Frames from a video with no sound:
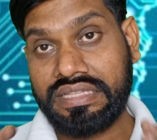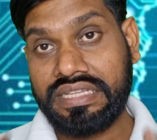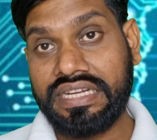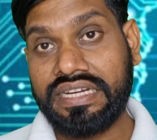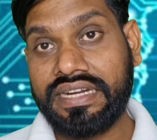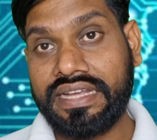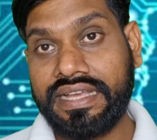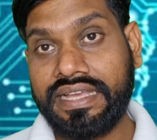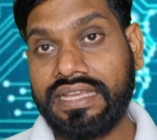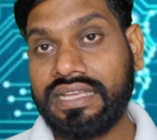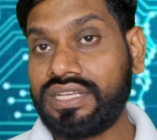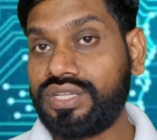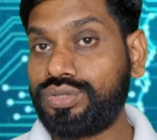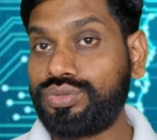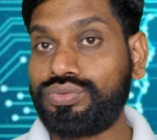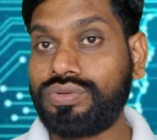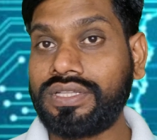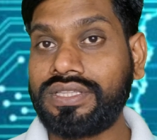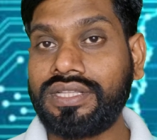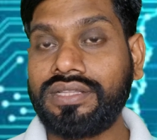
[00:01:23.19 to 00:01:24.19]
निर्णय
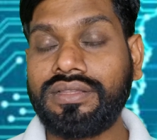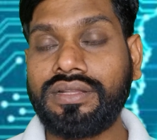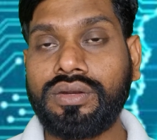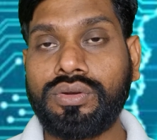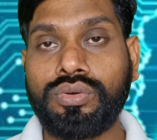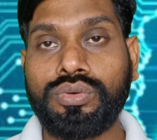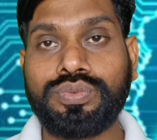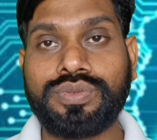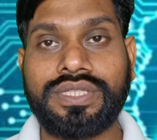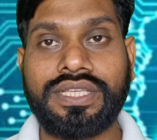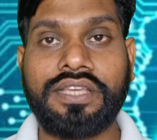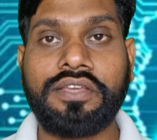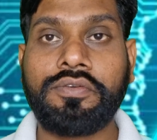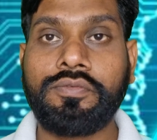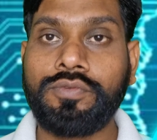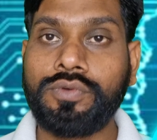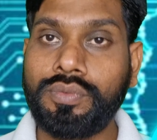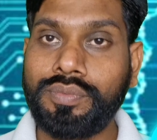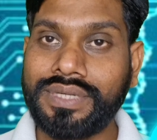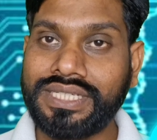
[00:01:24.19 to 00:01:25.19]
स्वतंत्र रूप
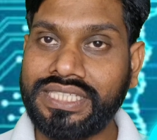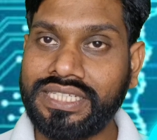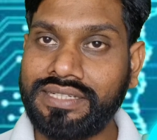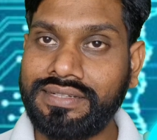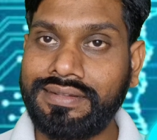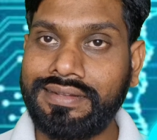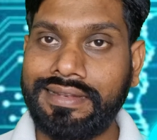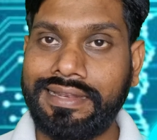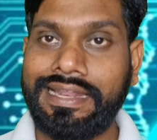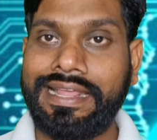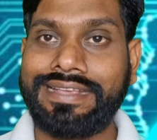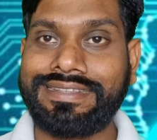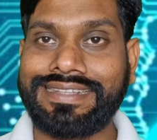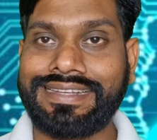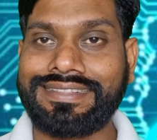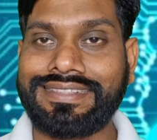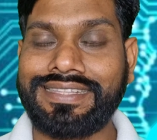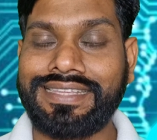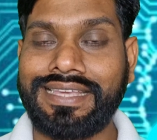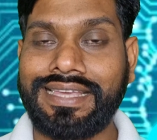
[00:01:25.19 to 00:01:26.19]
से वो मशीन
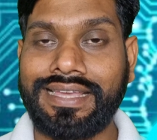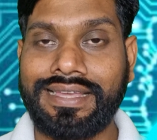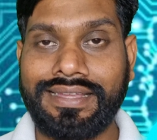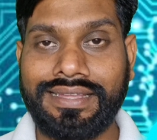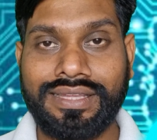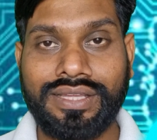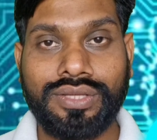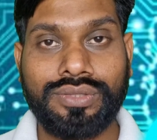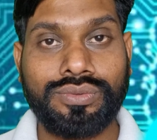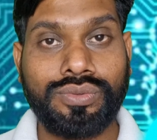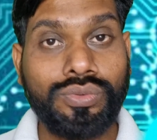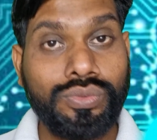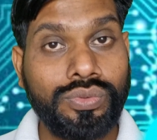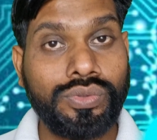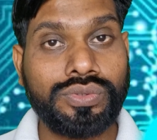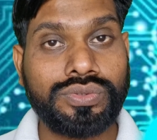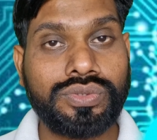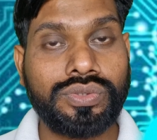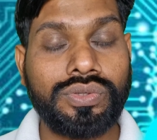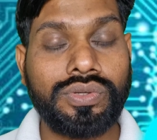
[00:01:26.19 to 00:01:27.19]
ले सकती है तो
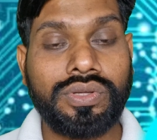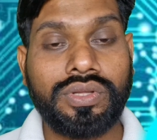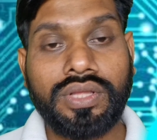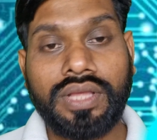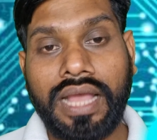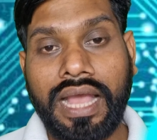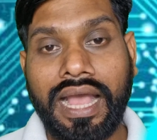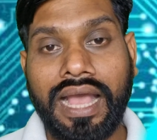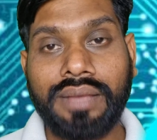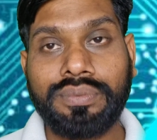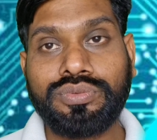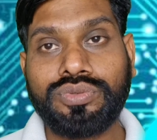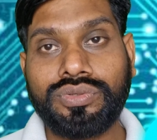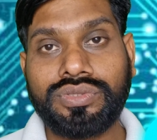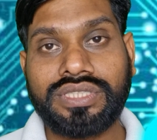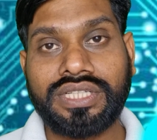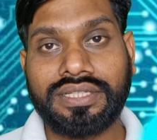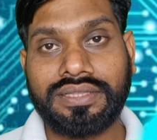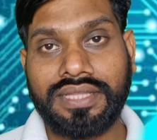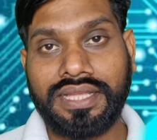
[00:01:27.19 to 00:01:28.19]
दोस्तों आप
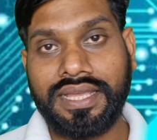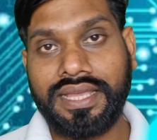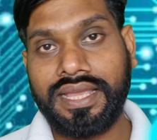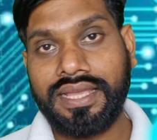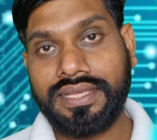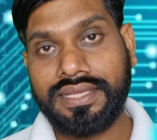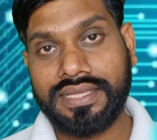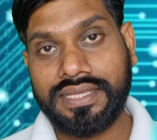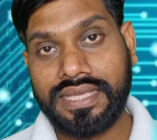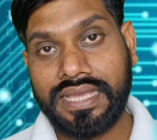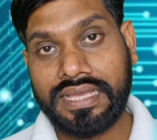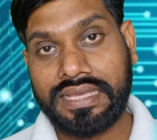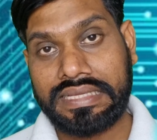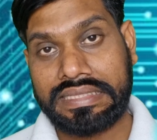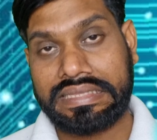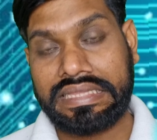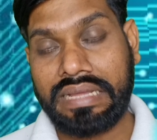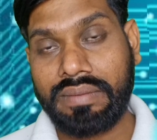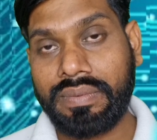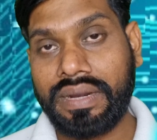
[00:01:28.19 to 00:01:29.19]
सोच सकते हैं कि ये
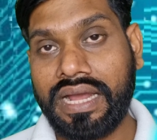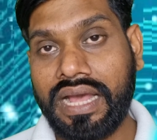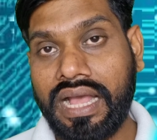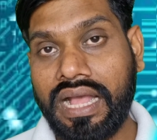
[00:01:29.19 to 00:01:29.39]
कितना